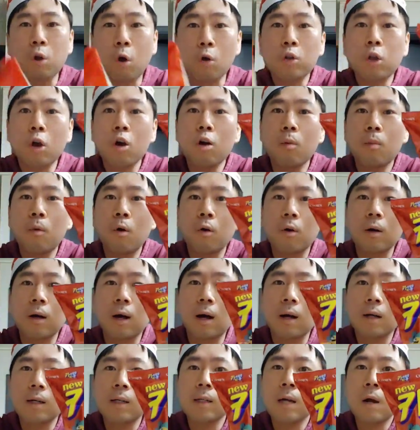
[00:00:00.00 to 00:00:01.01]
어, 떤거
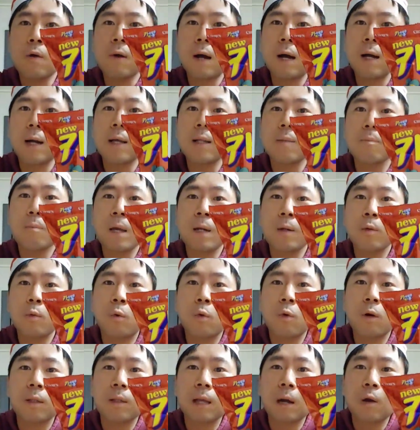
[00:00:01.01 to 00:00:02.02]
먹을까? 크라운 카라멜
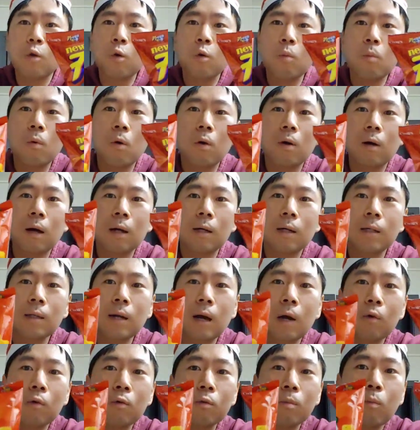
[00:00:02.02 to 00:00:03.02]
콩과 땅콩 먹을까?
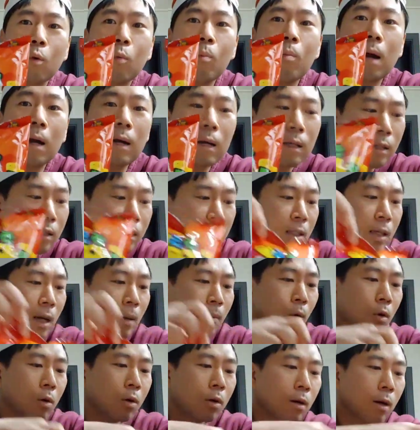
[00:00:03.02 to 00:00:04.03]
크라운 못 말린
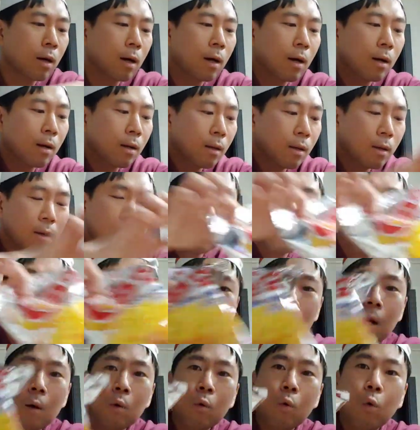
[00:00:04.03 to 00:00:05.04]
신장 먹을까?
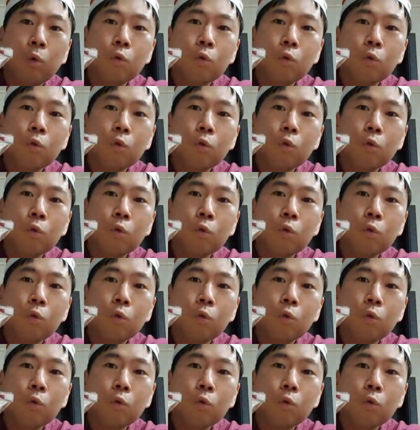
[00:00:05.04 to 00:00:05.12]
크라운